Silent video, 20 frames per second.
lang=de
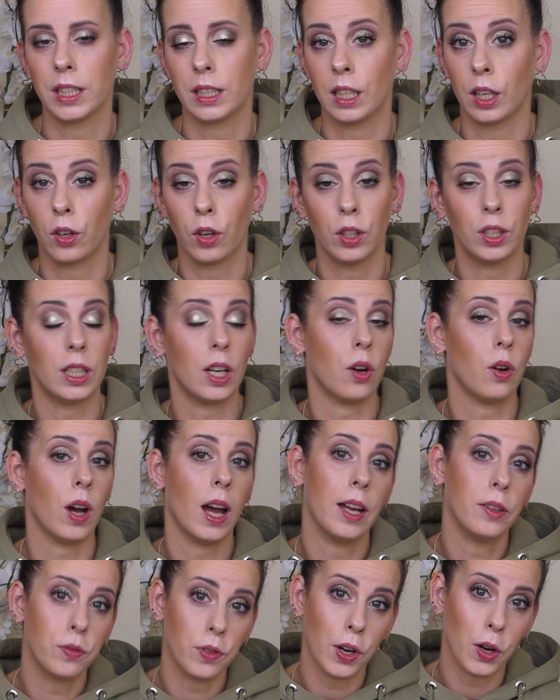Da könnt ihr auch
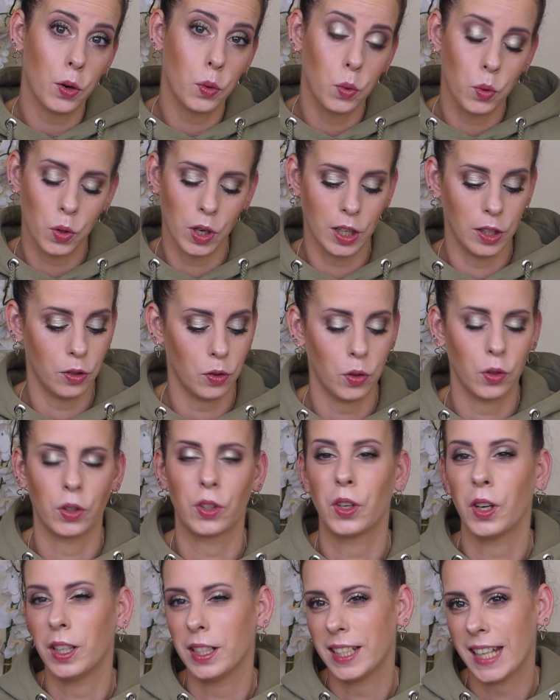einfach googeln und
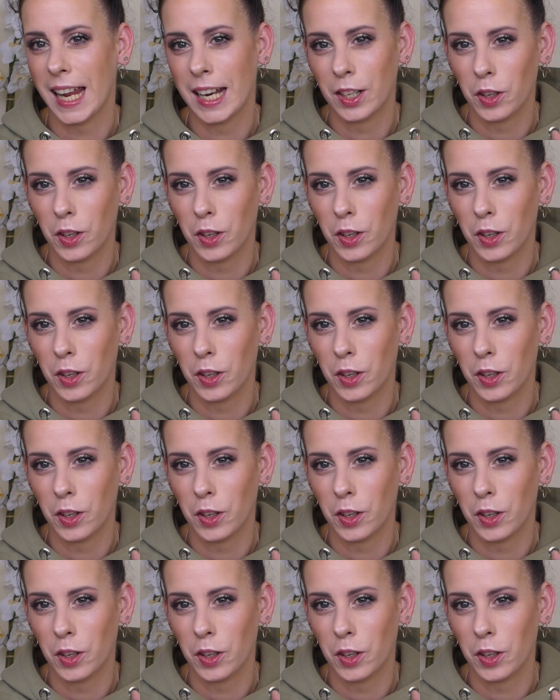könnt dann